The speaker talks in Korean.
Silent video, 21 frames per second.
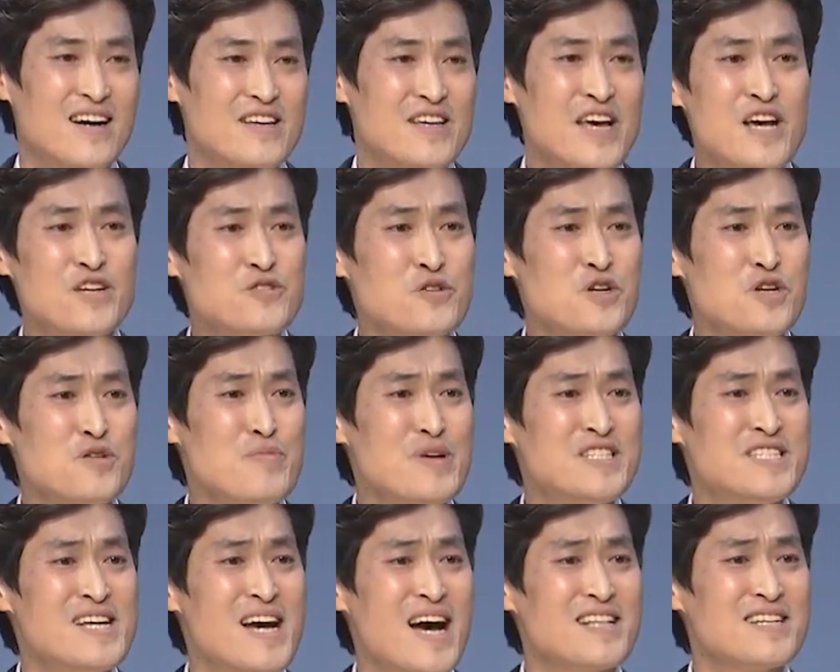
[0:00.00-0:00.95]
예수를
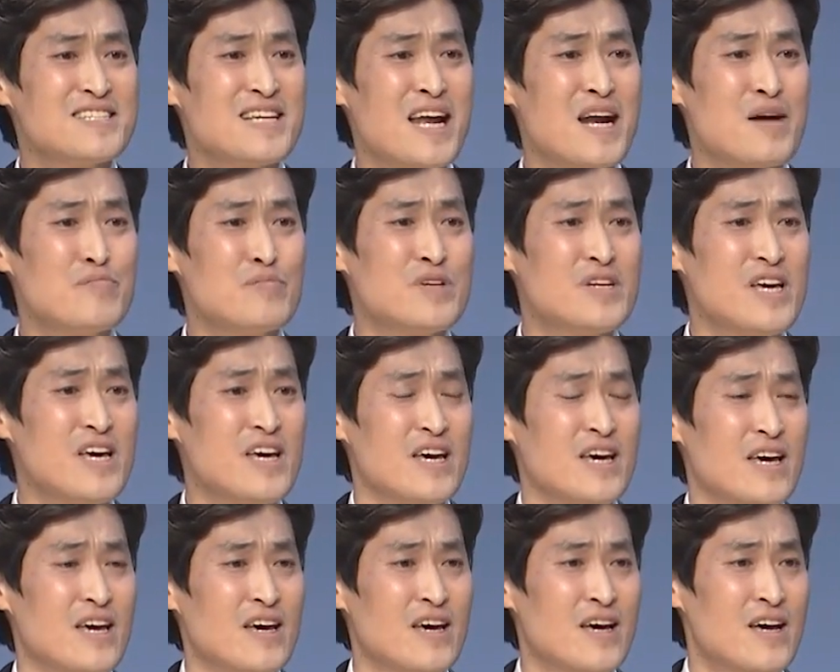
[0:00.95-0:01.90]
믿지 않는
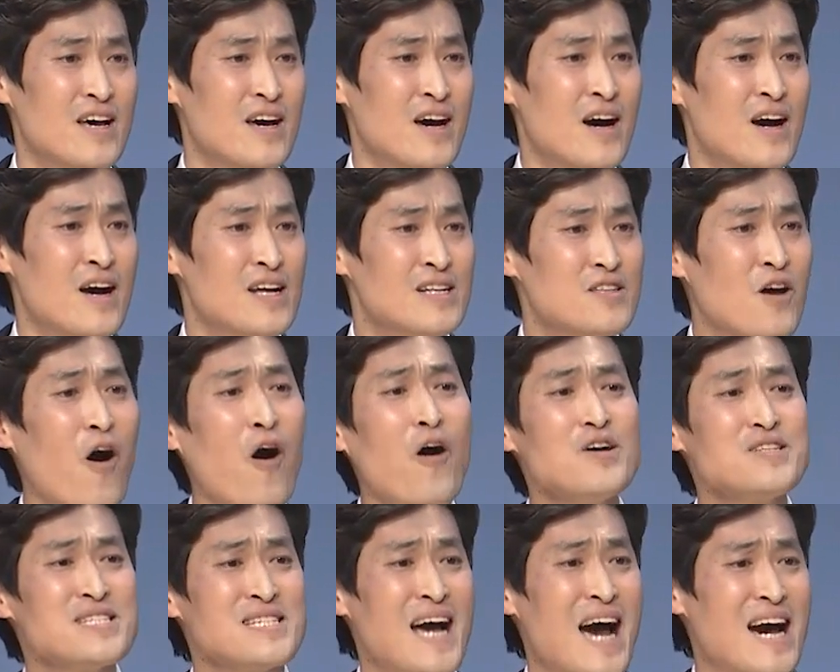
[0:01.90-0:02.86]
사람들이
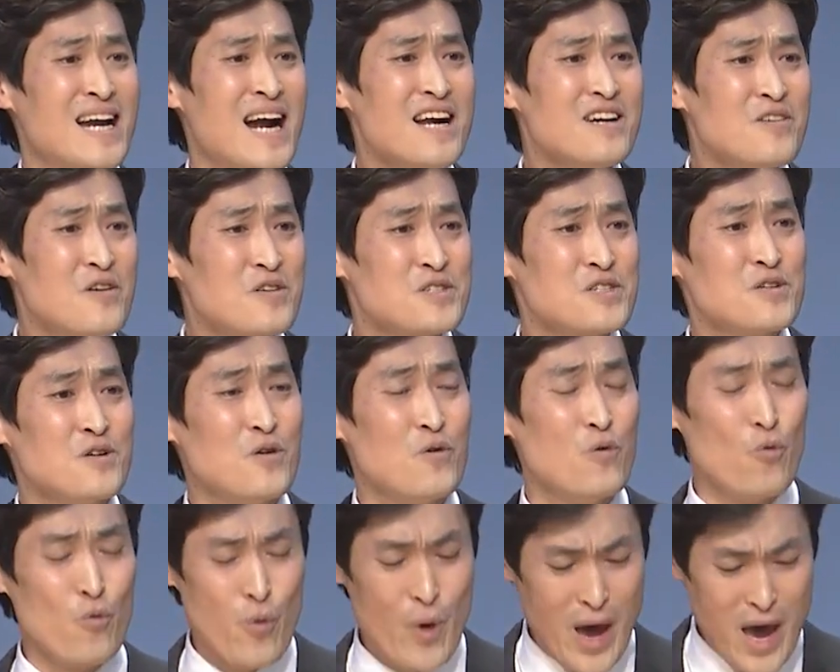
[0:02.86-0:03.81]
더 잘할
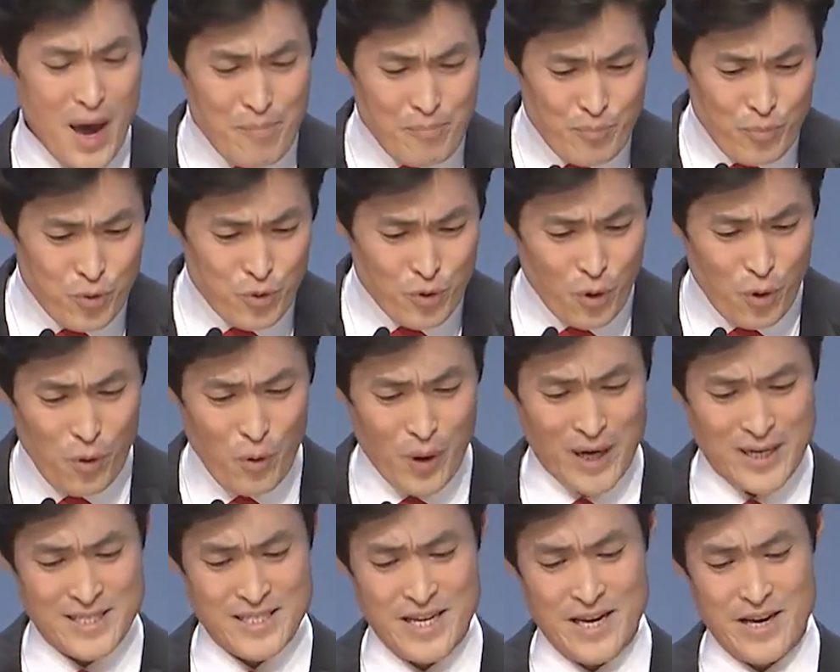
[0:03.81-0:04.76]
것을 왜
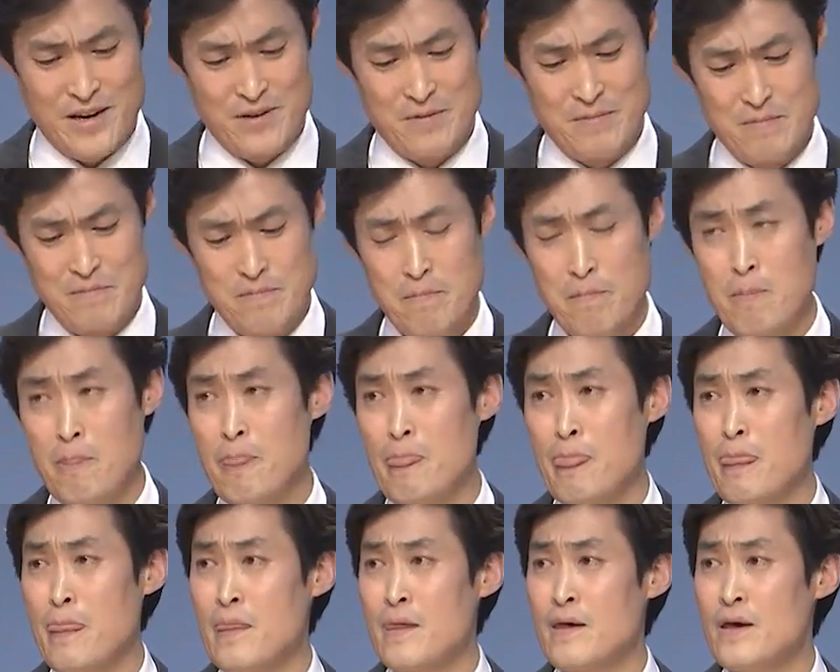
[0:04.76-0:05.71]
부러워하세요?
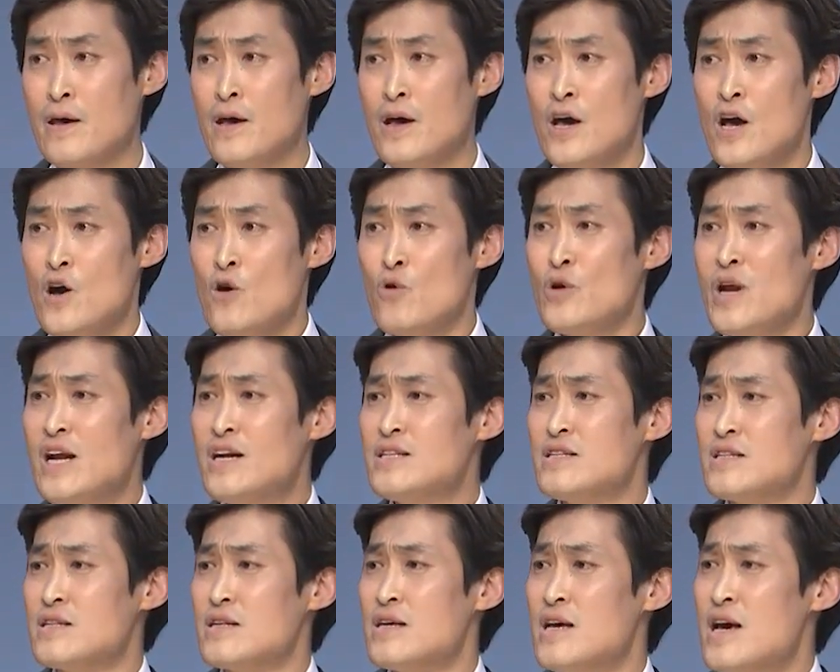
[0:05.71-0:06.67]

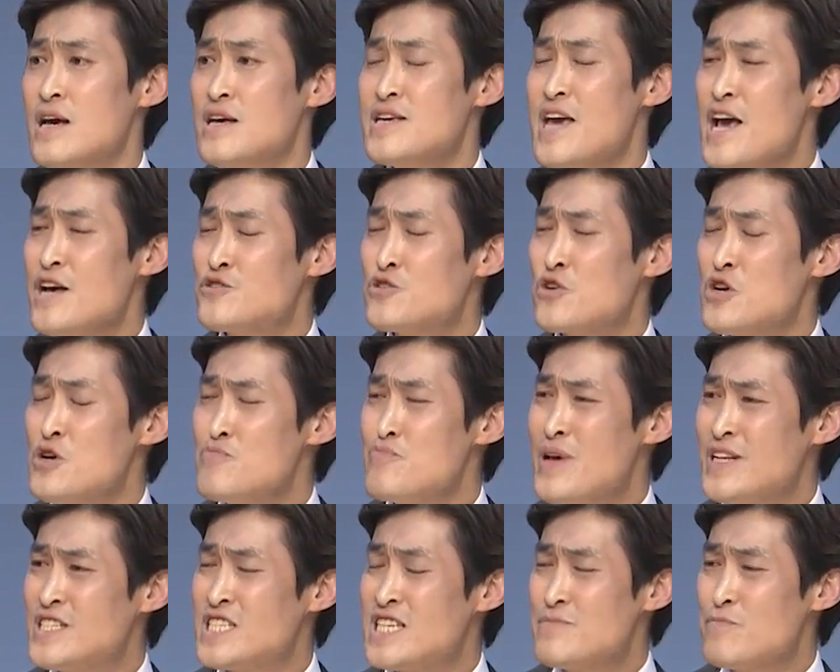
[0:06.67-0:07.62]
우리는 예수를
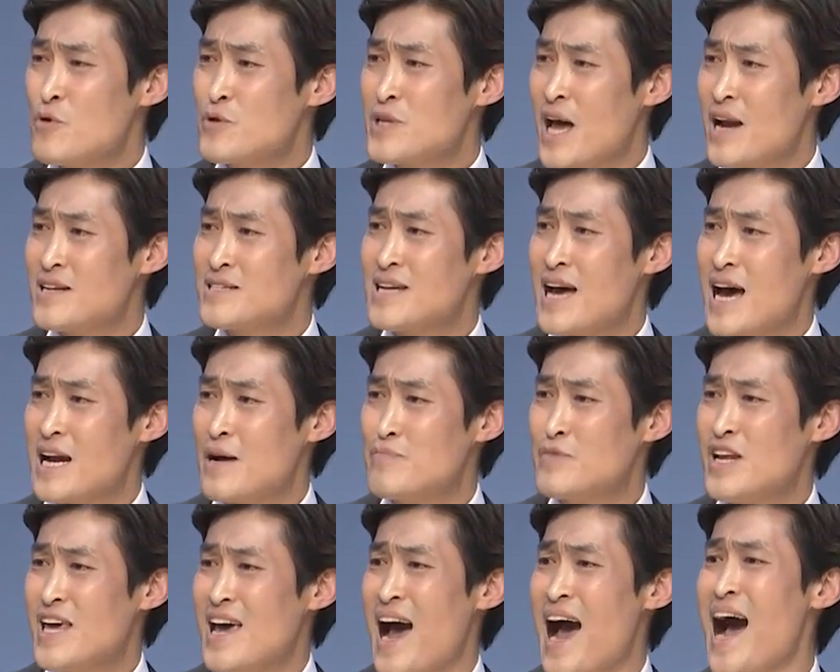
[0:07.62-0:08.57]
믿지 못하는
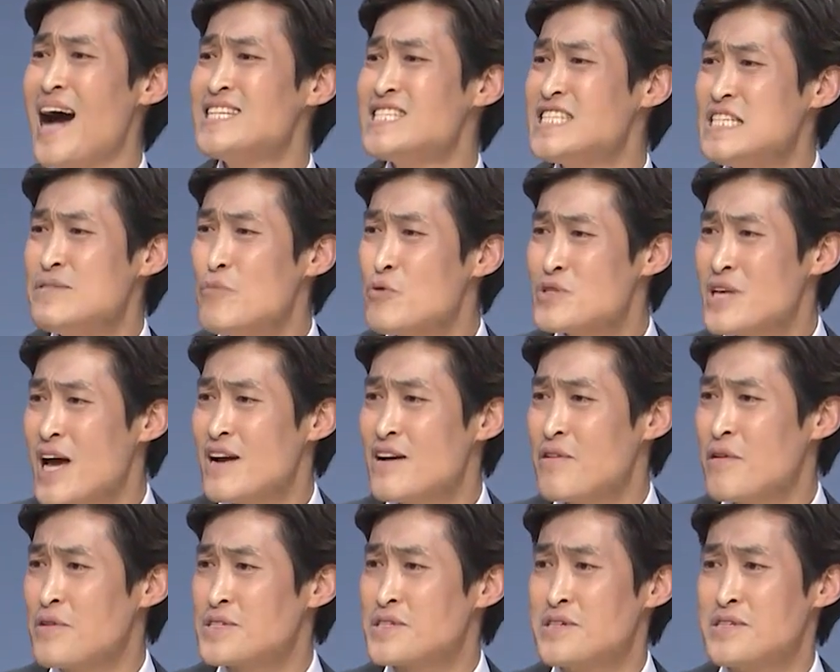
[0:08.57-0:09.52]
사람들이 하지 못하는
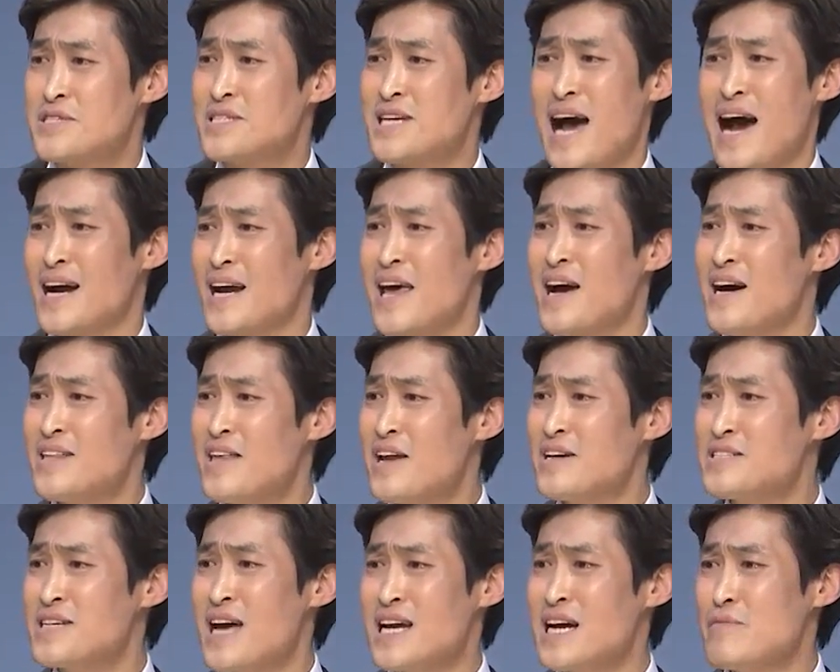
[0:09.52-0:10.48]
것을 잘해야
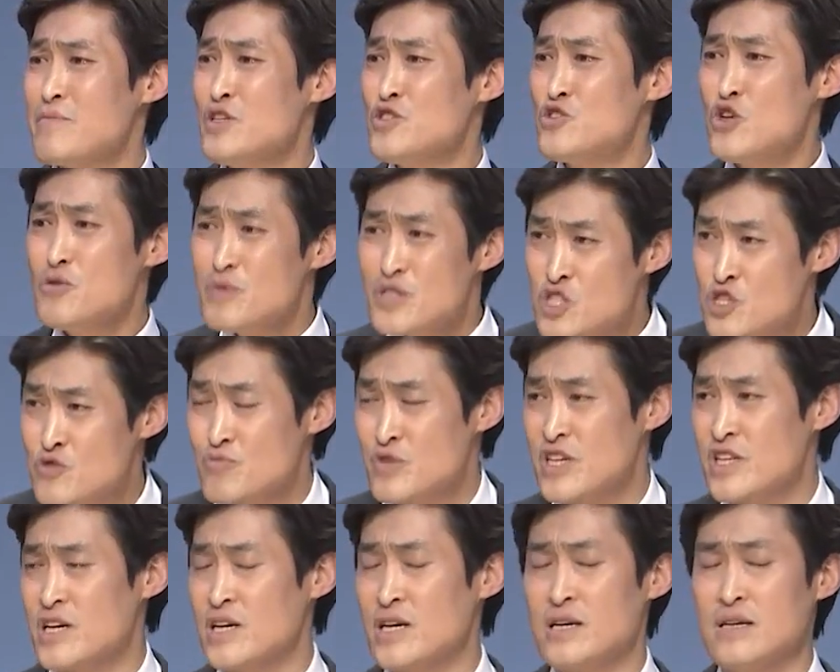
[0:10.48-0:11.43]
되는 사람인 줄
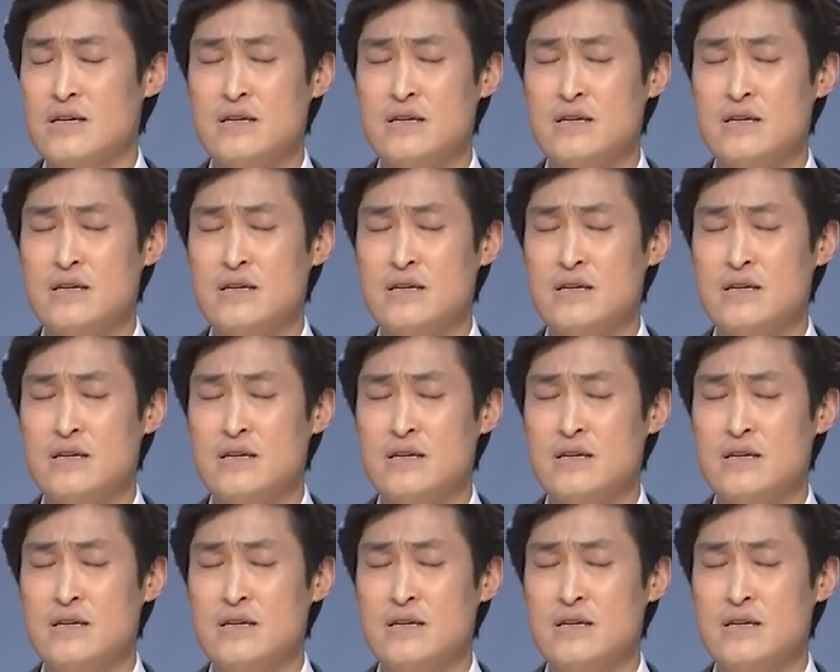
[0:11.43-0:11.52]
믿습니다.